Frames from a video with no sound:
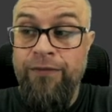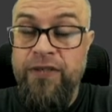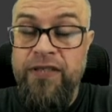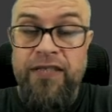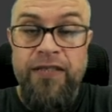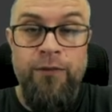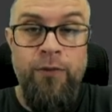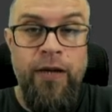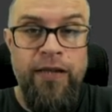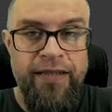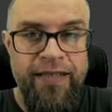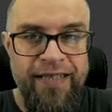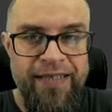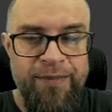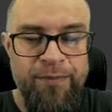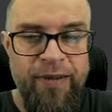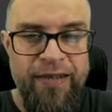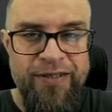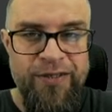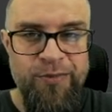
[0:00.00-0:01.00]
nawet składnia
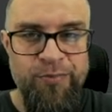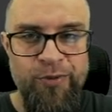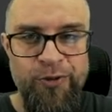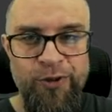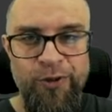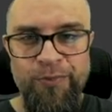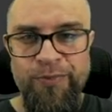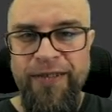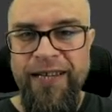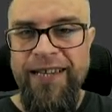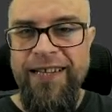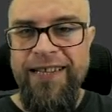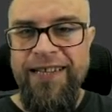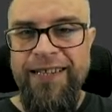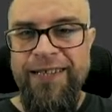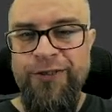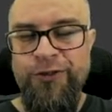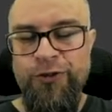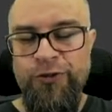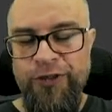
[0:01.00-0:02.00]
jest bardzo podobna
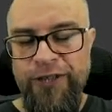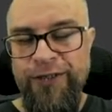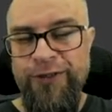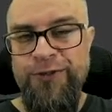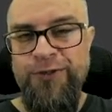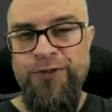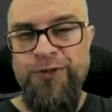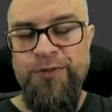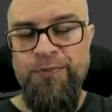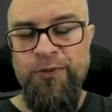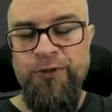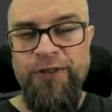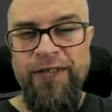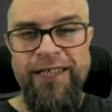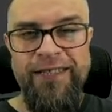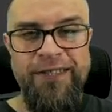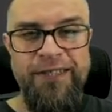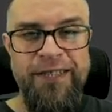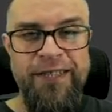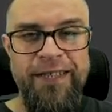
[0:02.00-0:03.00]
do tego, co
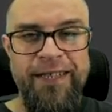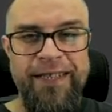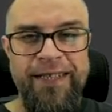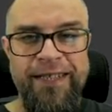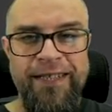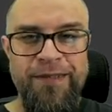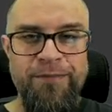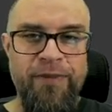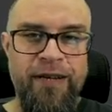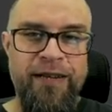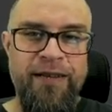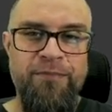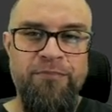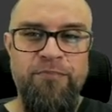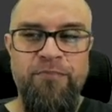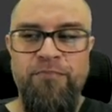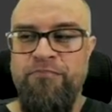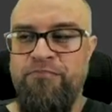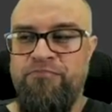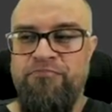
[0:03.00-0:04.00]
spotkacie chyba
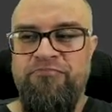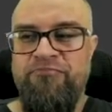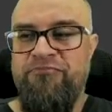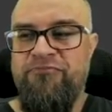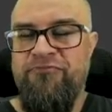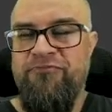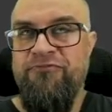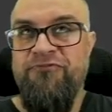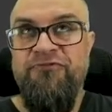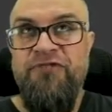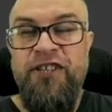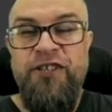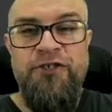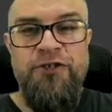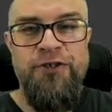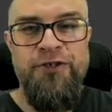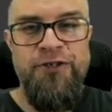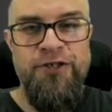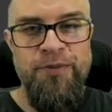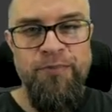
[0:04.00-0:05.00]
w
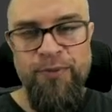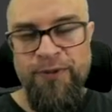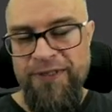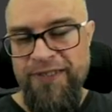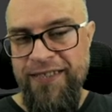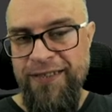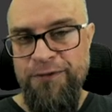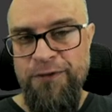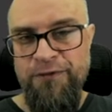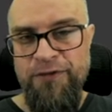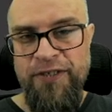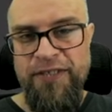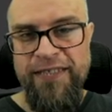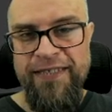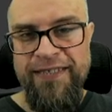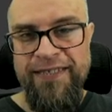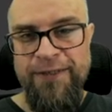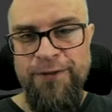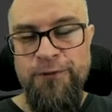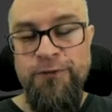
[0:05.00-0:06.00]
większości podstawowych
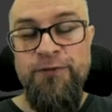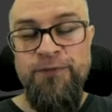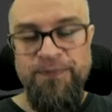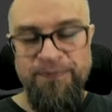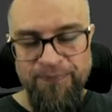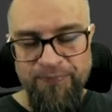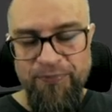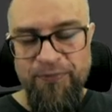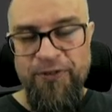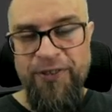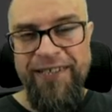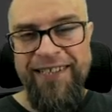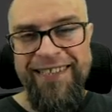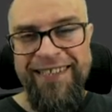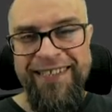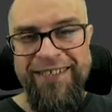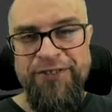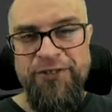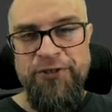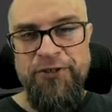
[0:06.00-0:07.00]
języków. Tyle
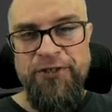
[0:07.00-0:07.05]
na